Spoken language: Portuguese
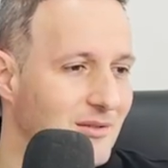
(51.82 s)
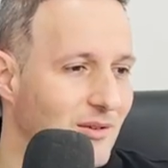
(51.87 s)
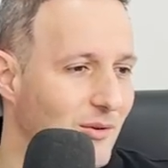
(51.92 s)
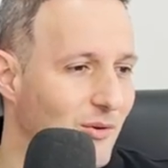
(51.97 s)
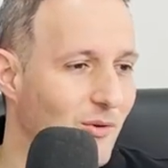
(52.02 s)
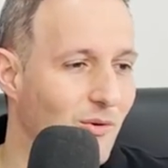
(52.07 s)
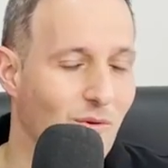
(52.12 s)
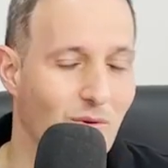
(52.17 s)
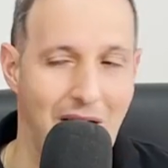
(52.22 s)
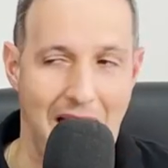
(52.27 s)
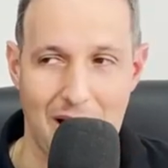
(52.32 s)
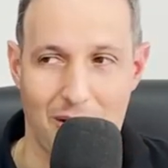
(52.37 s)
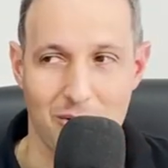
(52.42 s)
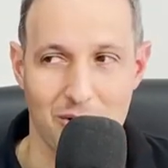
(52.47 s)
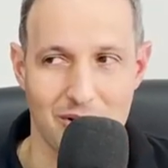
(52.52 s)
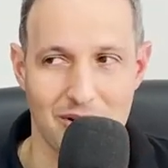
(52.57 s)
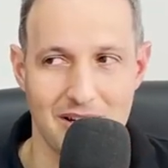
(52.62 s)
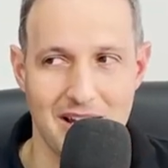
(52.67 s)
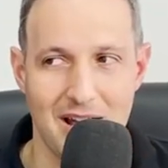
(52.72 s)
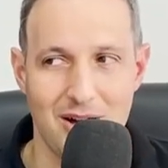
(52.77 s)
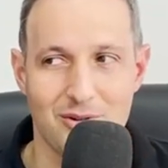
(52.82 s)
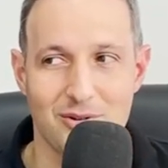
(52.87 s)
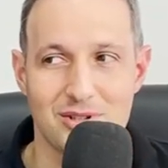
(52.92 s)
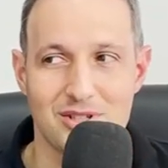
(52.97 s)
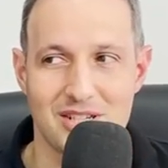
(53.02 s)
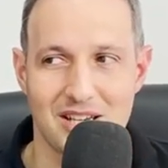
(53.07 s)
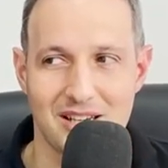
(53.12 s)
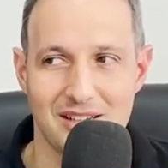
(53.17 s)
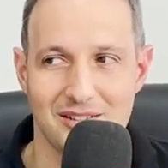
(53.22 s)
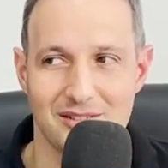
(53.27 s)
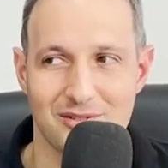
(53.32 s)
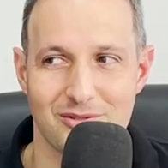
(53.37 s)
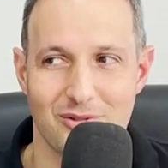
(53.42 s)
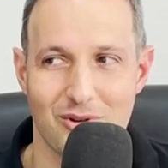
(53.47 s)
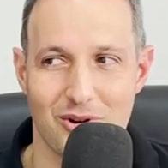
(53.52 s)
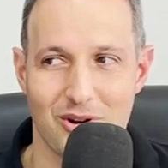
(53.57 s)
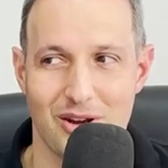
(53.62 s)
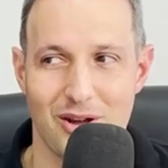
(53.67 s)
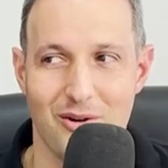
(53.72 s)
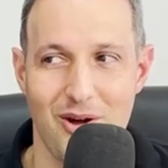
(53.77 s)
O, é coronel hoje, hein?
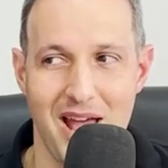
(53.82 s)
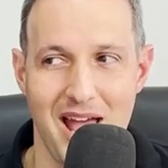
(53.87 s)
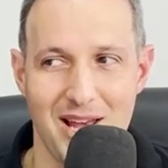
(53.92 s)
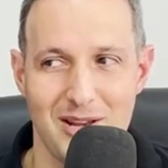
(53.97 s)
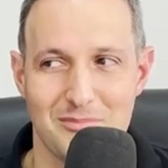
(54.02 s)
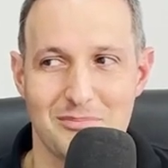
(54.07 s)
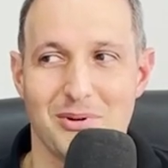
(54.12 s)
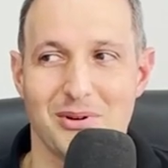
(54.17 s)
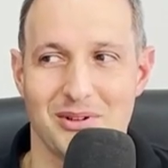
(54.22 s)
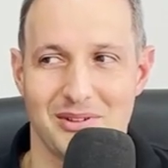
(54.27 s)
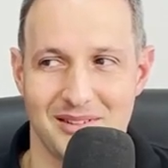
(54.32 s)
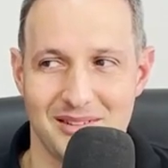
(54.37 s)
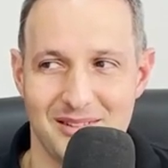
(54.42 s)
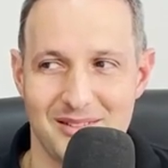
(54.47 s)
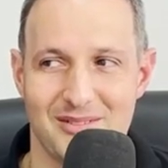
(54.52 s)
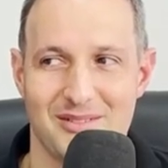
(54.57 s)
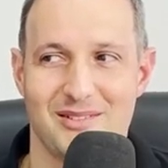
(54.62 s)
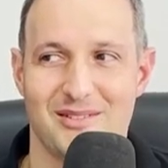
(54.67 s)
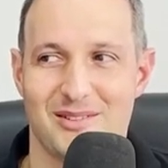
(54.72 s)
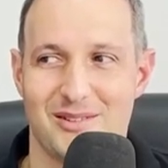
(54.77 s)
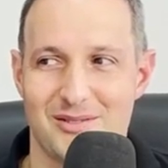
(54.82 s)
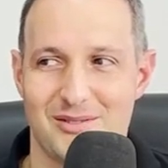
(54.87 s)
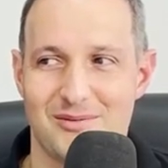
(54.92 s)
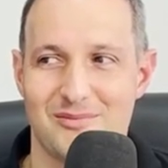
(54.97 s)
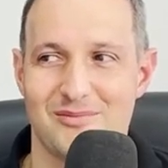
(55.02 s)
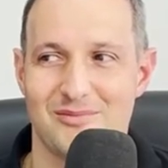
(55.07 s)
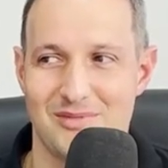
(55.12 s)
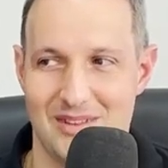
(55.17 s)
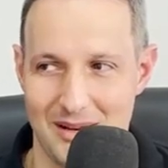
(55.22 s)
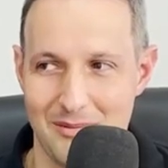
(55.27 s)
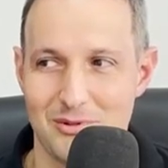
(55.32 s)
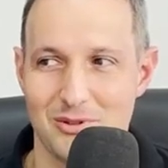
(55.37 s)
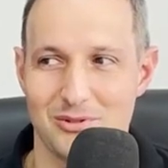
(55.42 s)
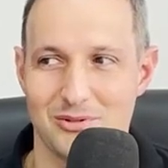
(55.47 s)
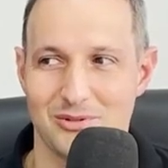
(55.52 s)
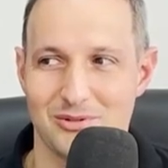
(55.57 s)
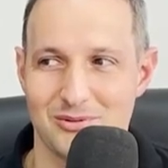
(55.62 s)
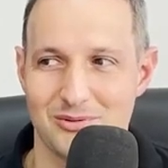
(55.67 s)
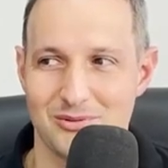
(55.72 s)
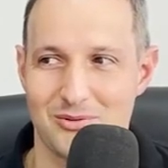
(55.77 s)
Coronel Hélio, pô. Lembra
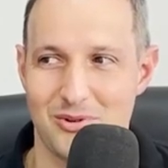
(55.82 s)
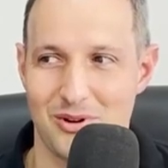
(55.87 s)
do, do